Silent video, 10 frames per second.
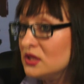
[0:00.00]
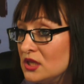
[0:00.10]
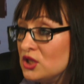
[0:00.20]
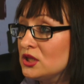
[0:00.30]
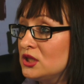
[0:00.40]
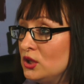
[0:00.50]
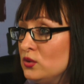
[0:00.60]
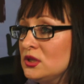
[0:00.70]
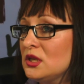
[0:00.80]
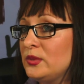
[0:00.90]
достаточно
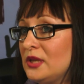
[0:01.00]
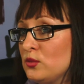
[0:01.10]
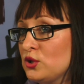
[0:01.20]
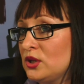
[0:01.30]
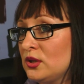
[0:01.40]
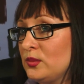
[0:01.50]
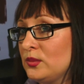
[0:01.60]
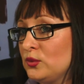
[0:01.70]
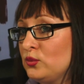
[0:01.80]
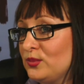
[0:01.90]
серьезное, потому что
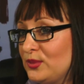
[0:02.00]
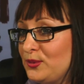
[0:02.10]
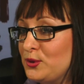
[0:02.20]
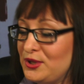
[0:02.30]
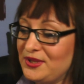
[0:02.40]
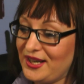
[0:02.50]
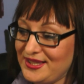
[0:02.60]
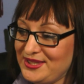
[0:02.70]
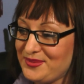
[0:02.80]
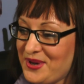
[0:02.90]
ну, мы очень
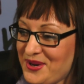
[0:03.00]
хотим,